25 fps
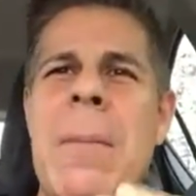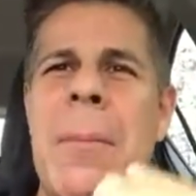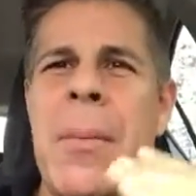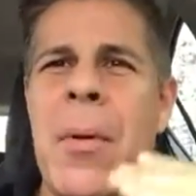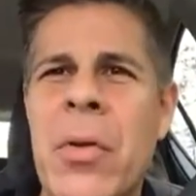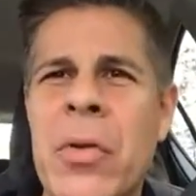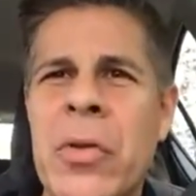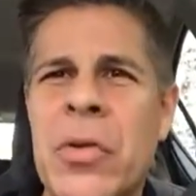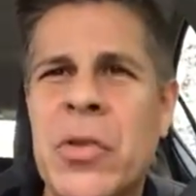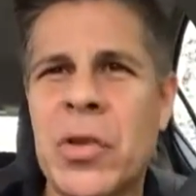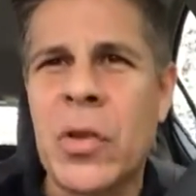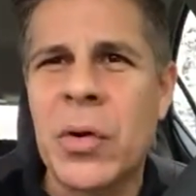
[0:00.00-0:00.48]

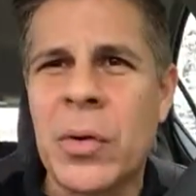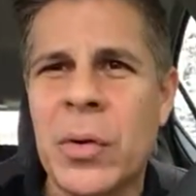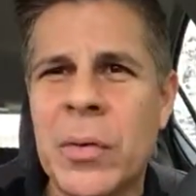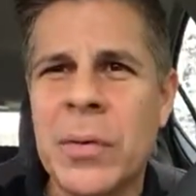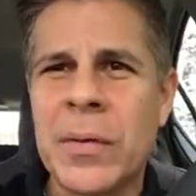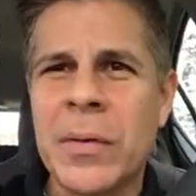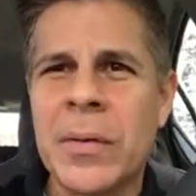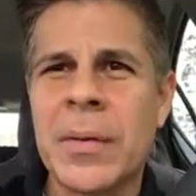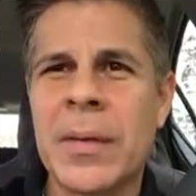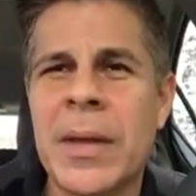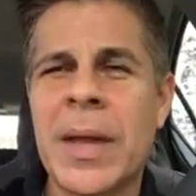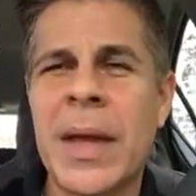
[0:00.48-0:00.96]
poncho
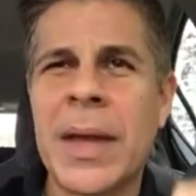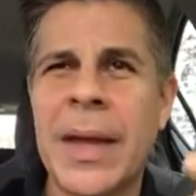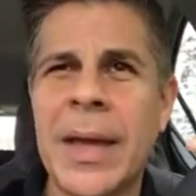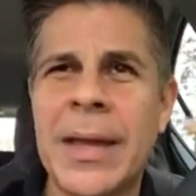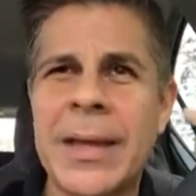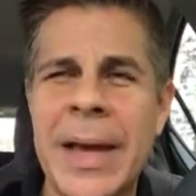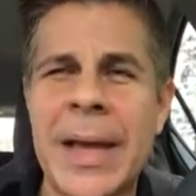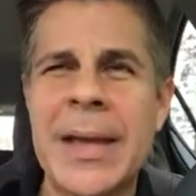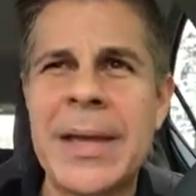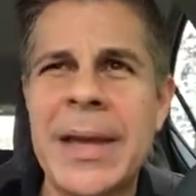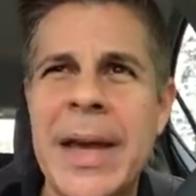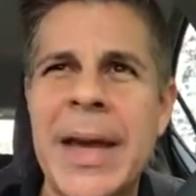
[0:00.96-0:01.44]
de
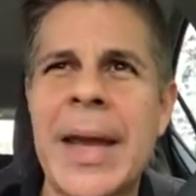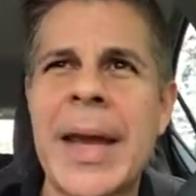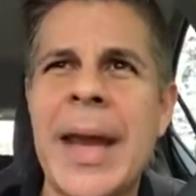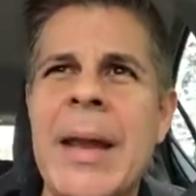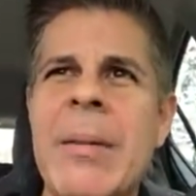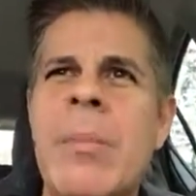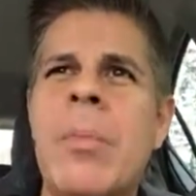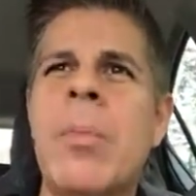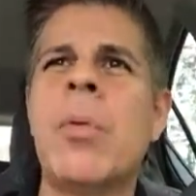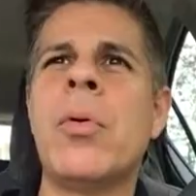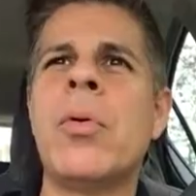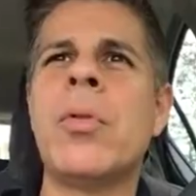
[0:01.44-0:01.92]
que ya llegué
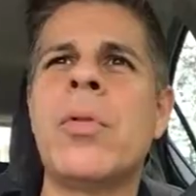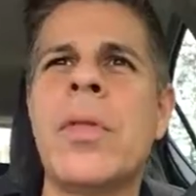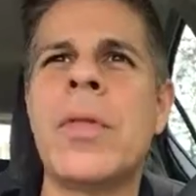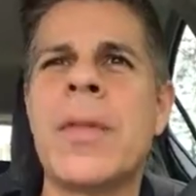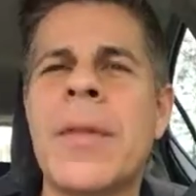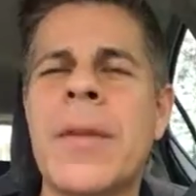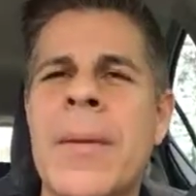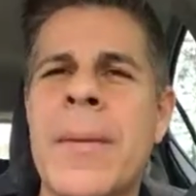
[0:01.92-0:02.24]
al bus